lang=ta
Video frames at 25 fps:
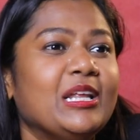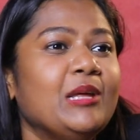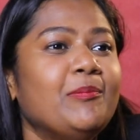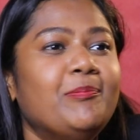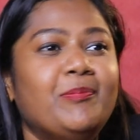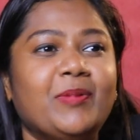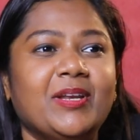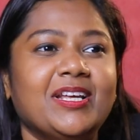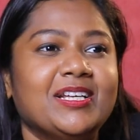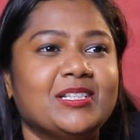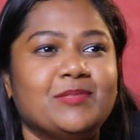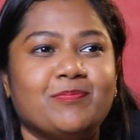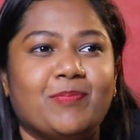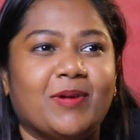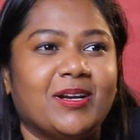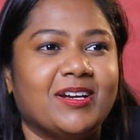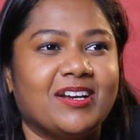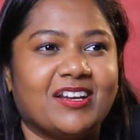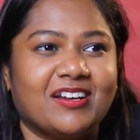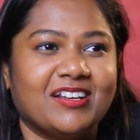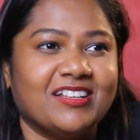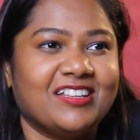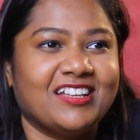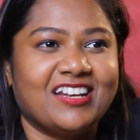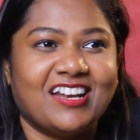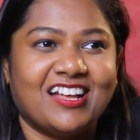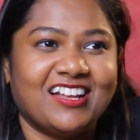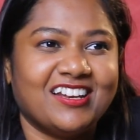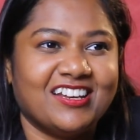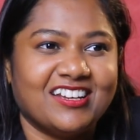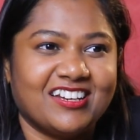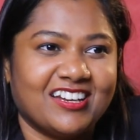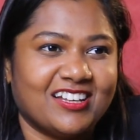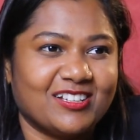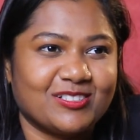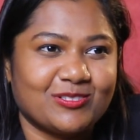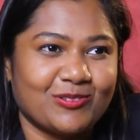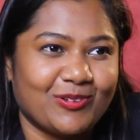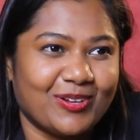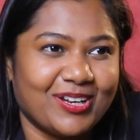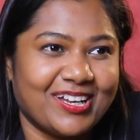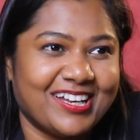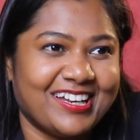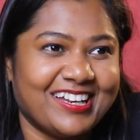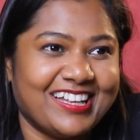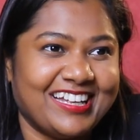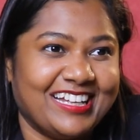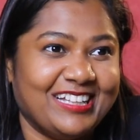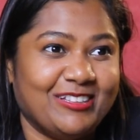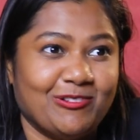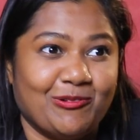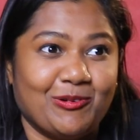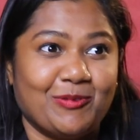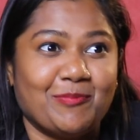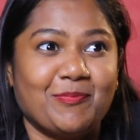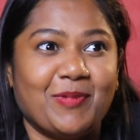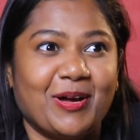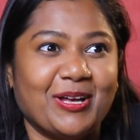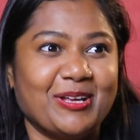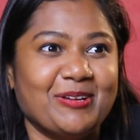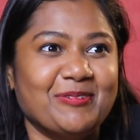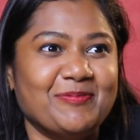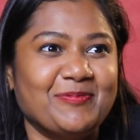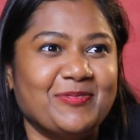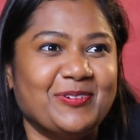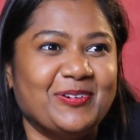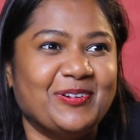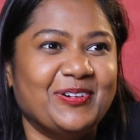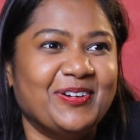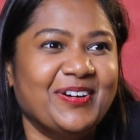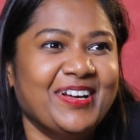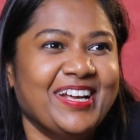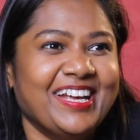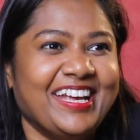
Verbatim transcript: ரீப்ளேஸ் பண்றதுனால நான் சொல்லலை இது ஒரு பயமோ